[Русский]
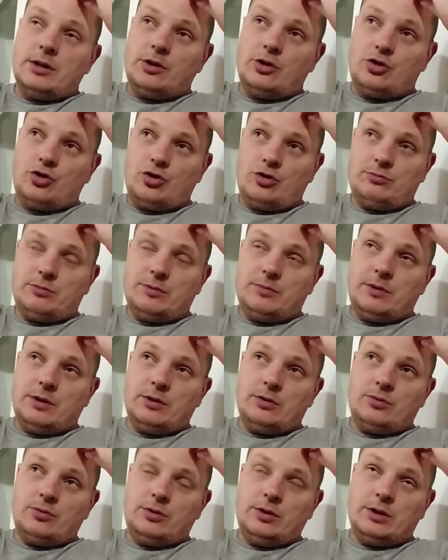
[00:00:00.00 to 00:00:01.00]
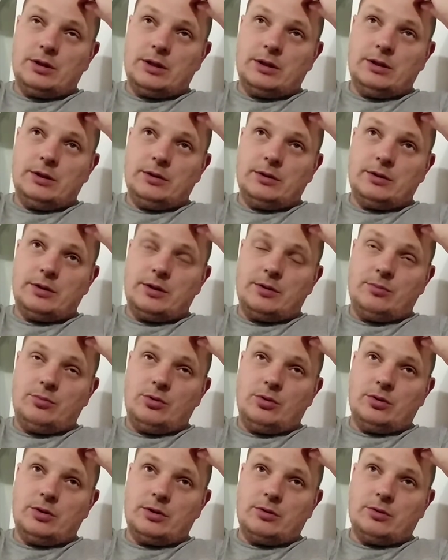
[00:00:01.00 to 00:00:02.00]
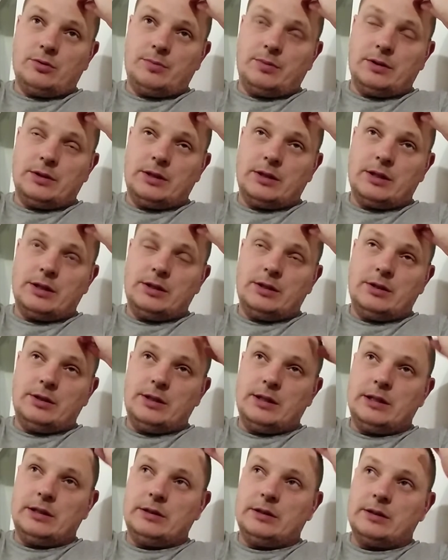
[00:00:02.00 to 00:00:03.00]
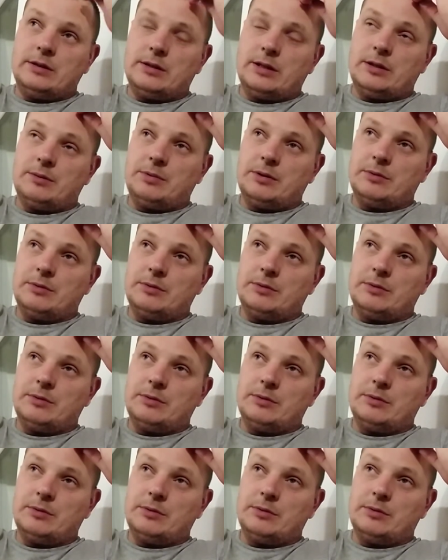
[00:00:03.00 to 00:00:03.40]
Еще момент. У них родился ребенок вот полторы недели назад,